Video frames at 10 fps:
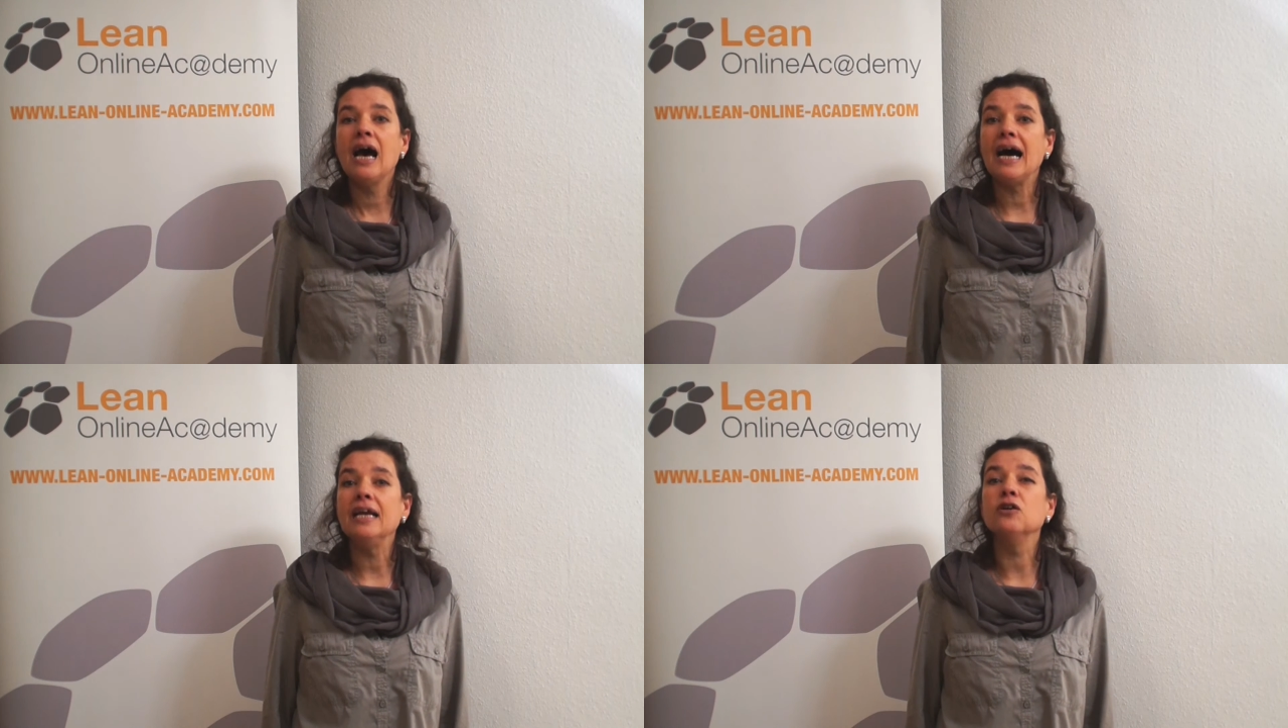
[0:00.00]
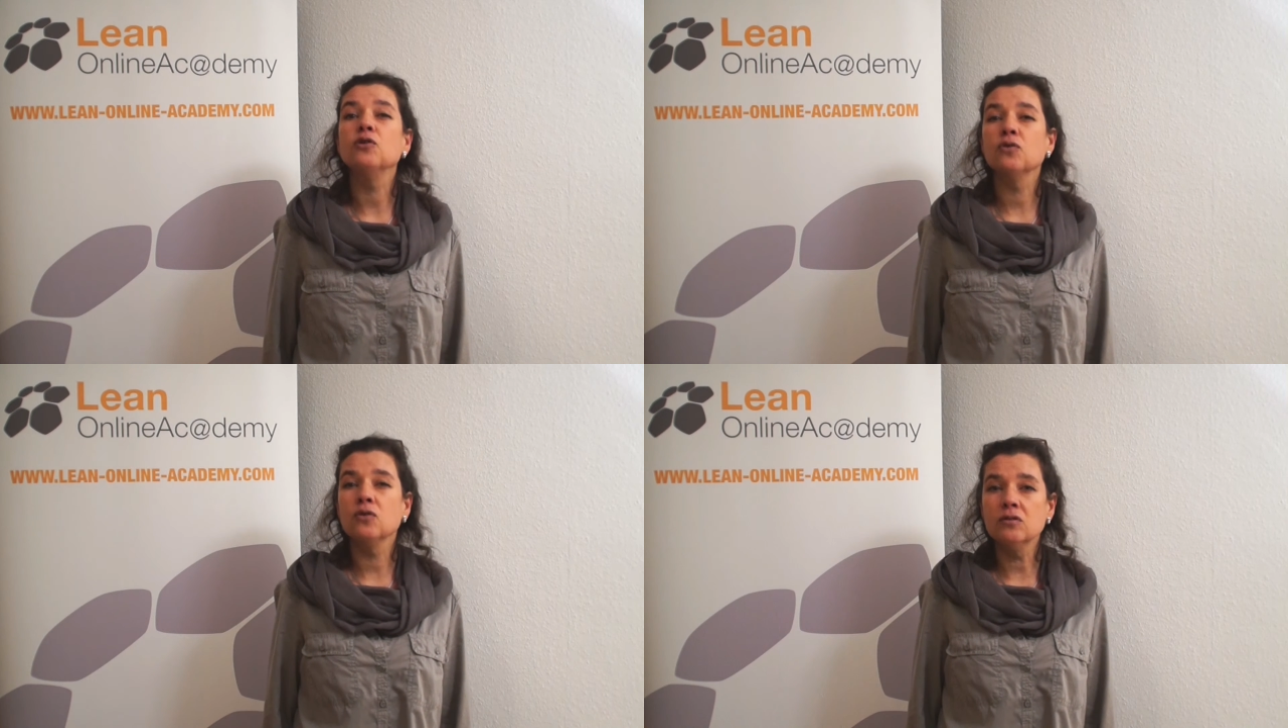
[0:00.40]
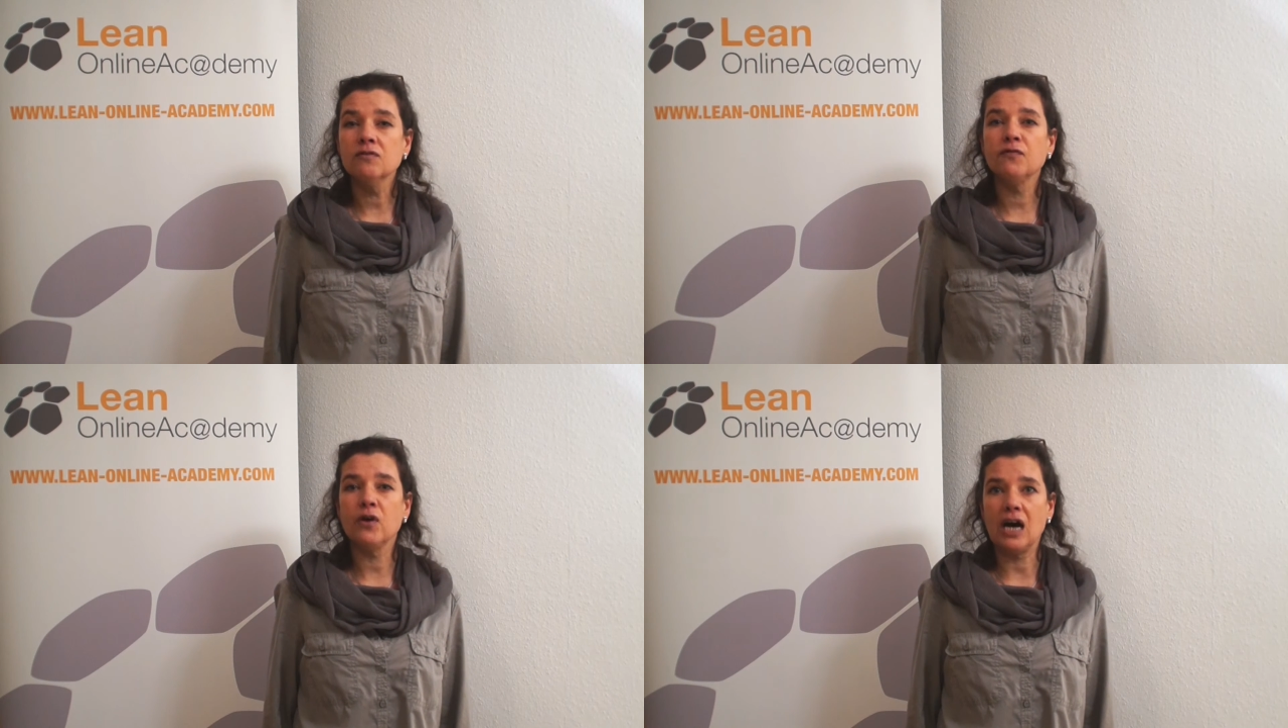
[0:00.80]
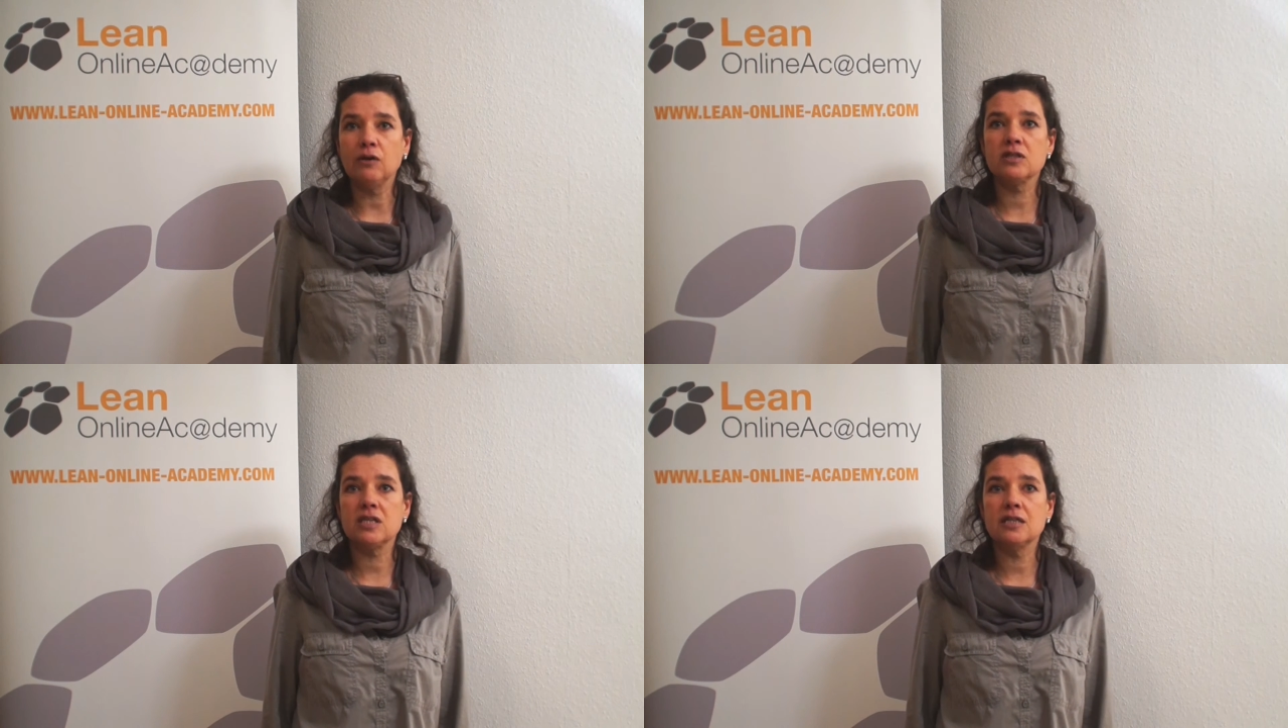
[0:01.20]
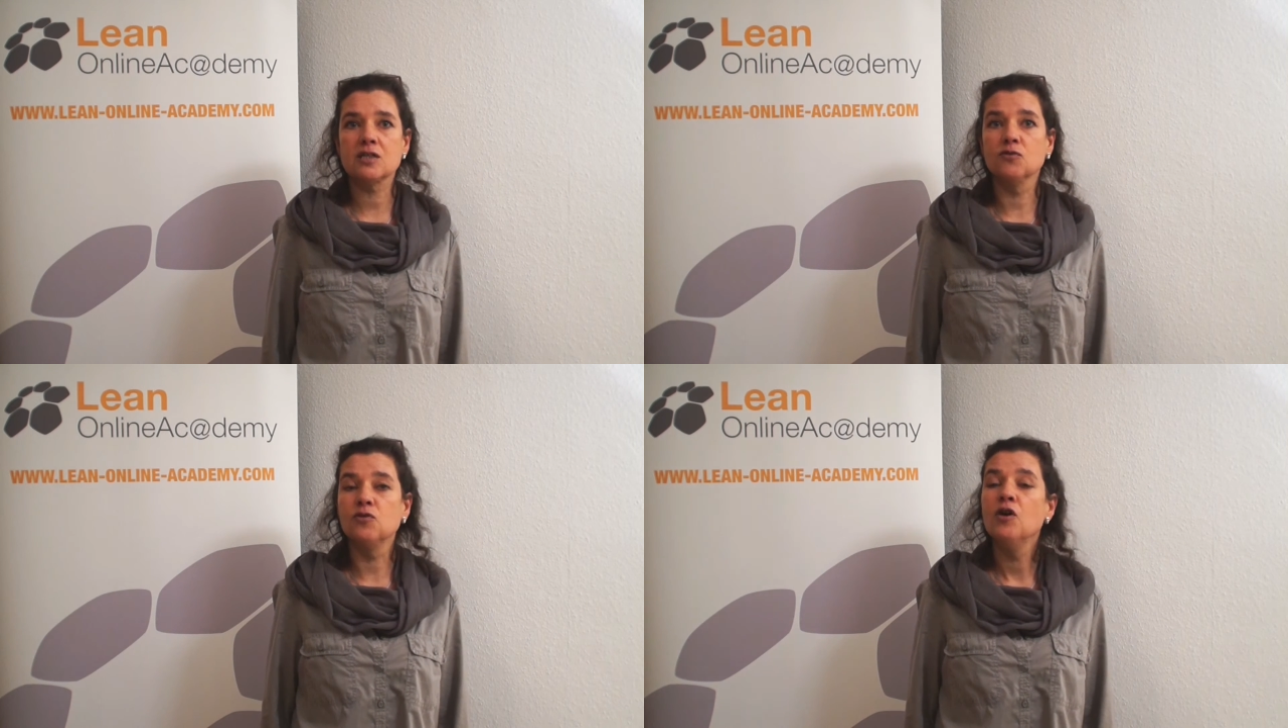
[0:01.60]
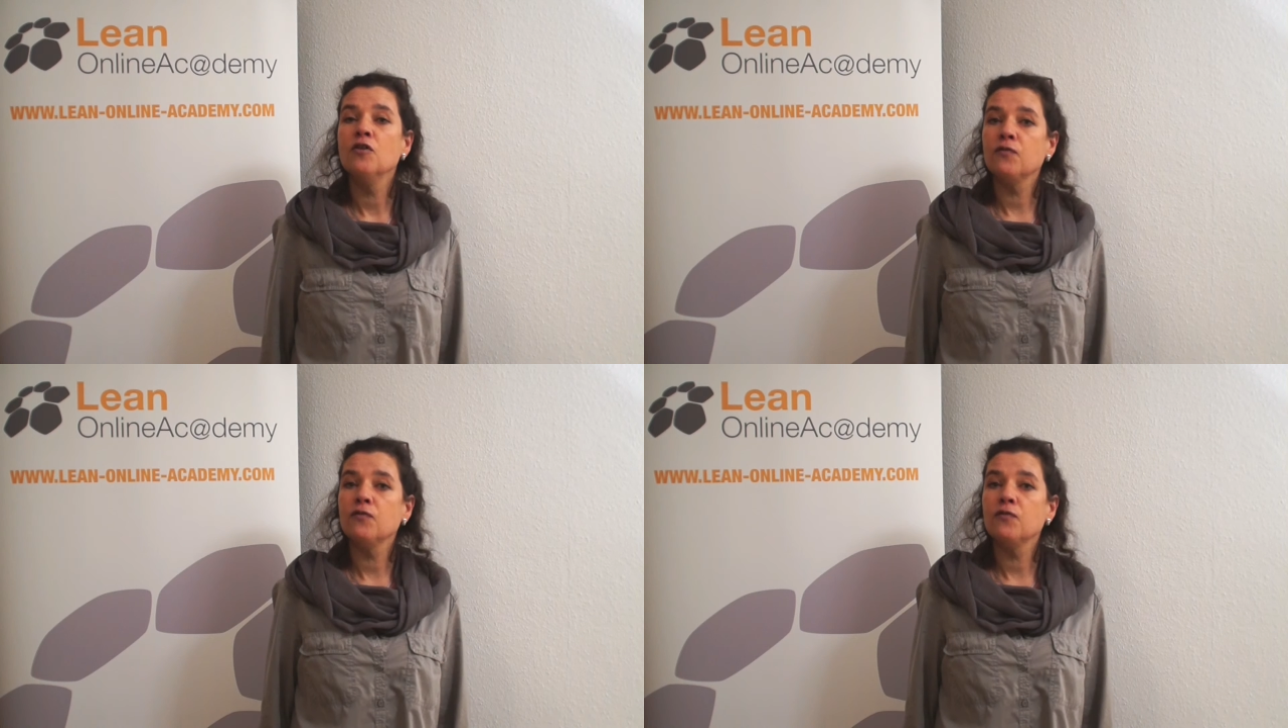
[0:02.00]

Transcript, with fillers: eine Grundvoraussetzung